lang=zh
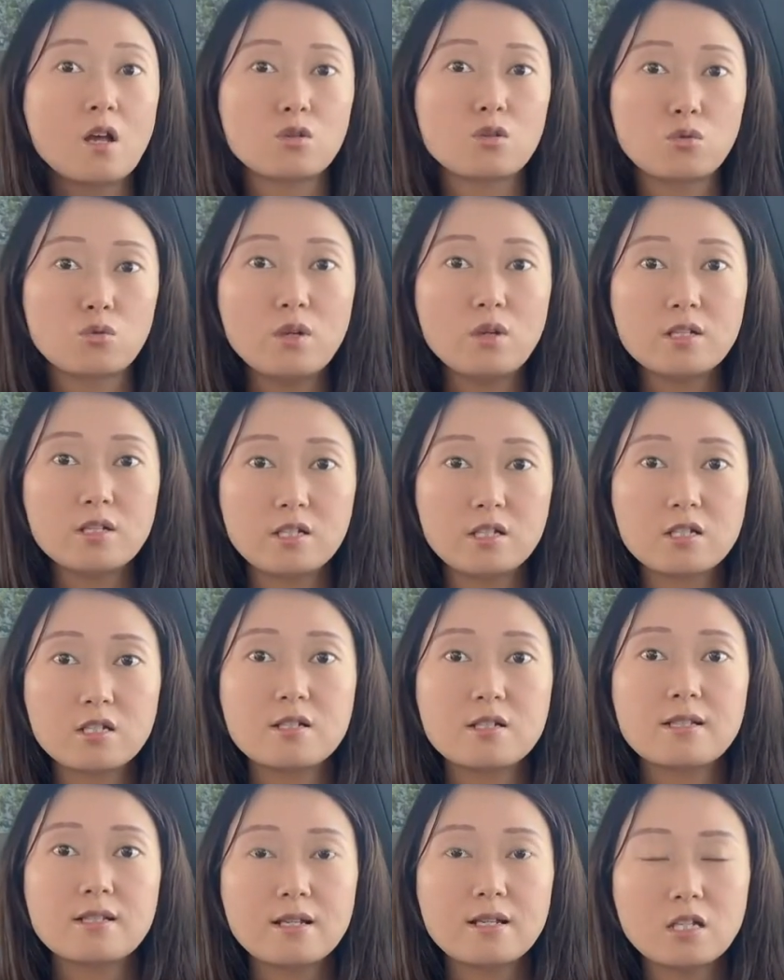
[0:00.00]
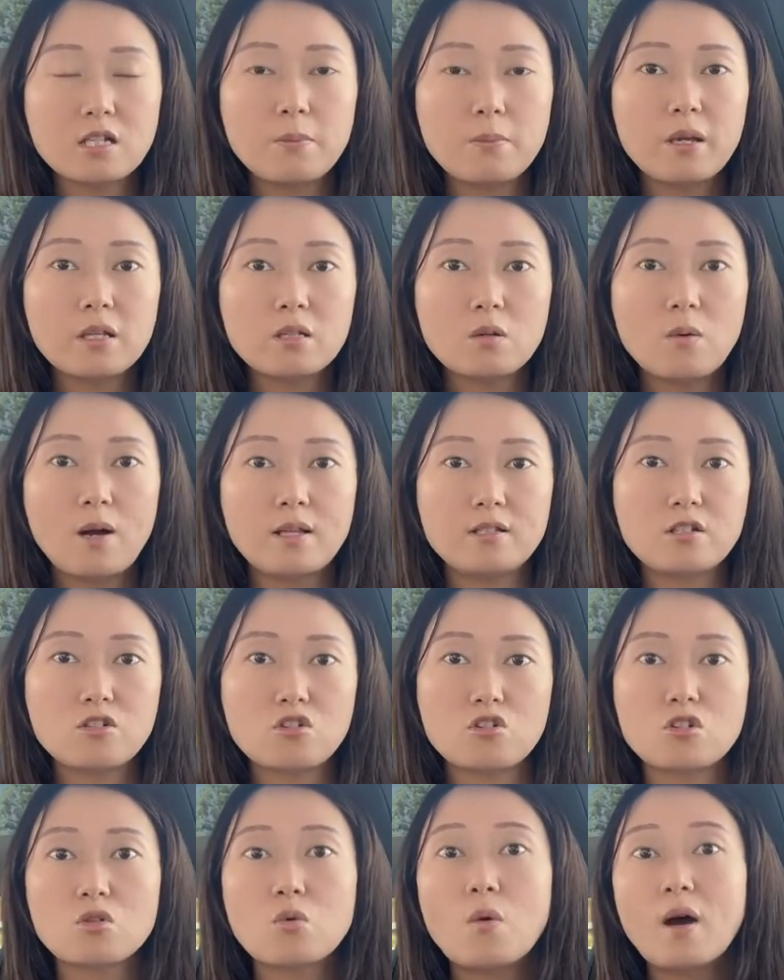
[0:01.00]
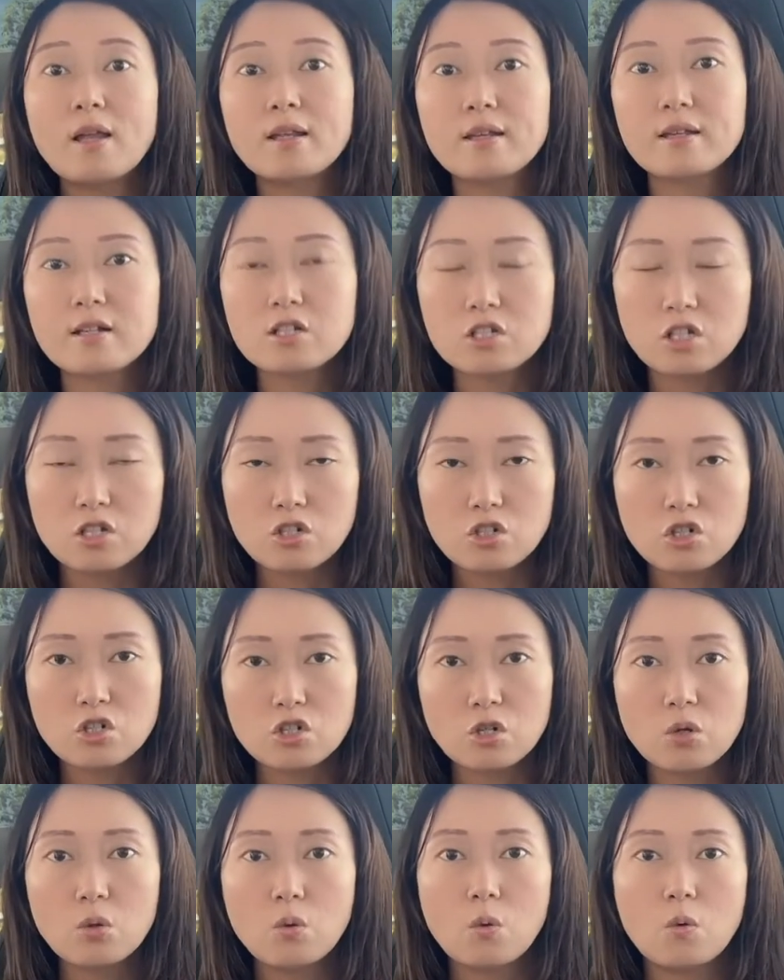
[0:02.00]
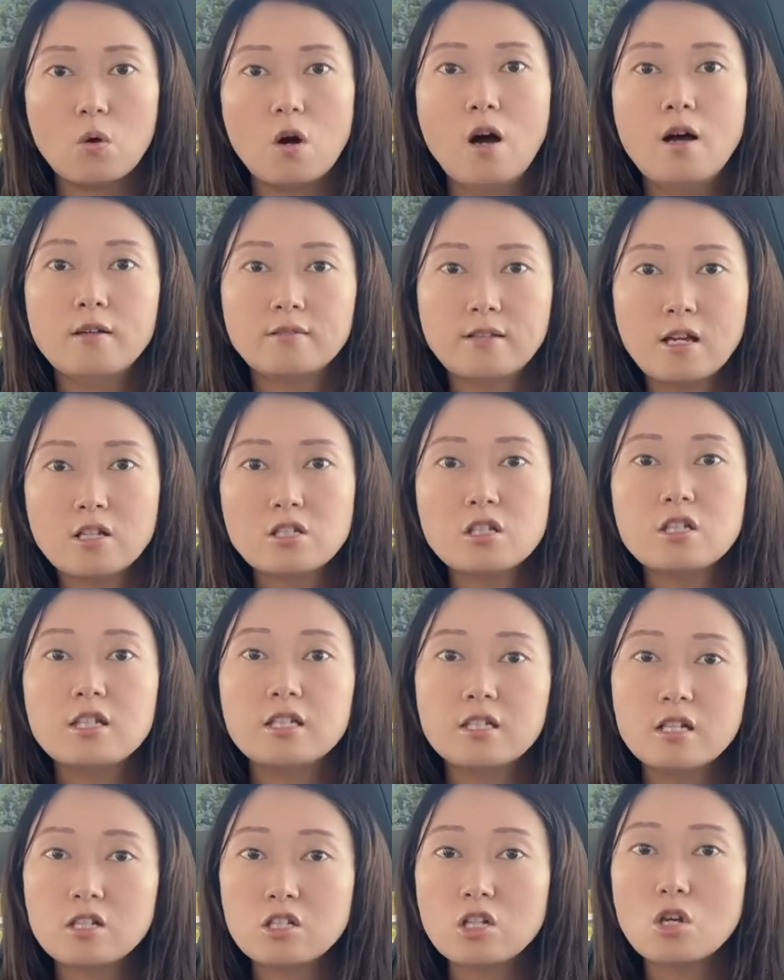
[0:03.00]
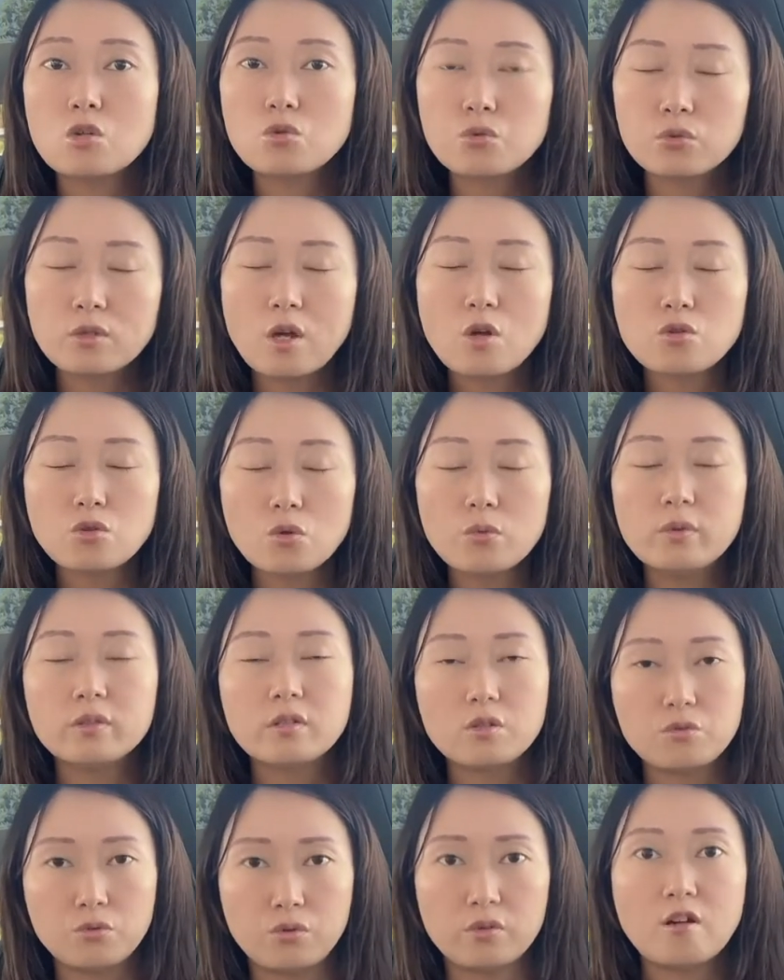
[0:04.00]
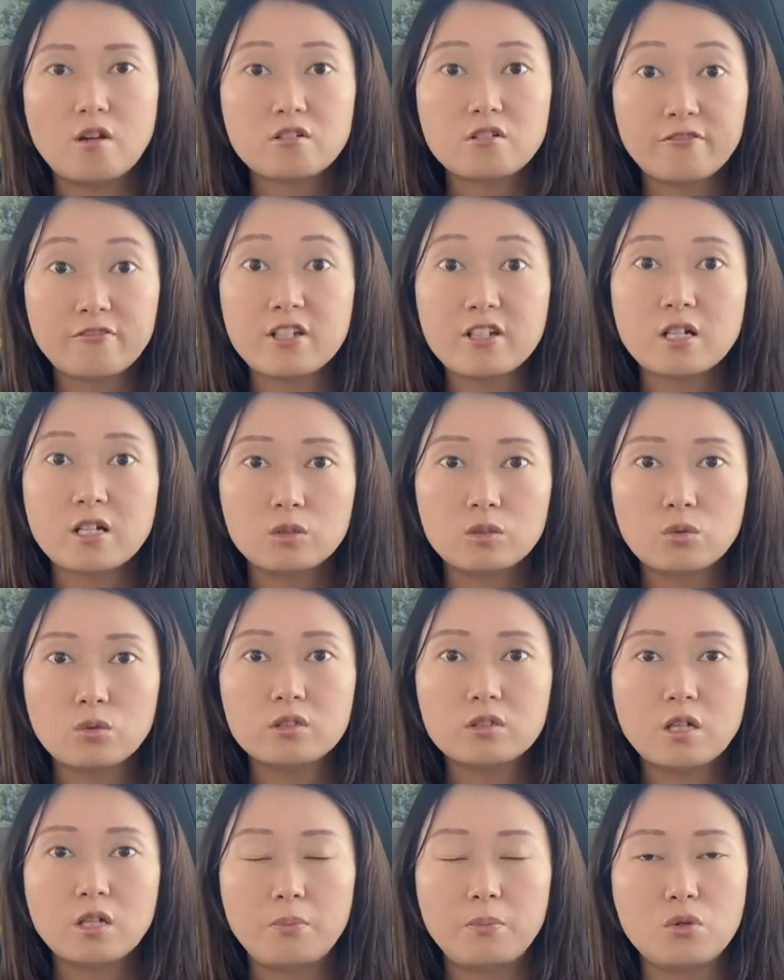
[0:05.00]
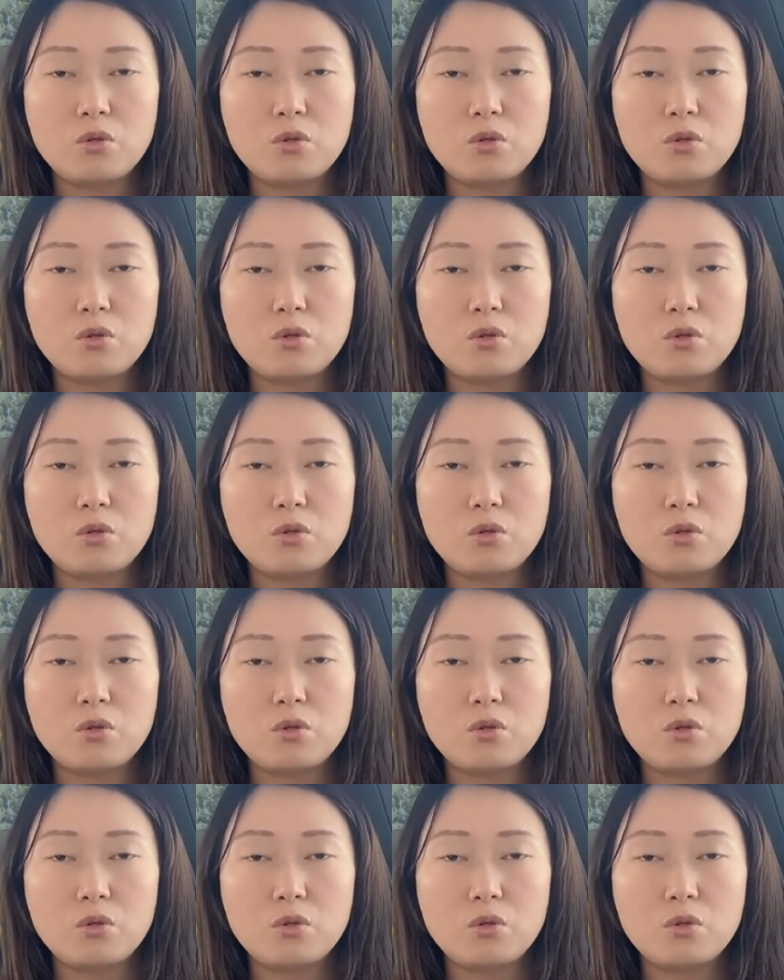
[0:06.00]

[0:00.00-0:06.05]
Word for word: 所以，其实在这边的话，你只是换了一个城市生活，但是你能接触到中文的渠道是非常多的。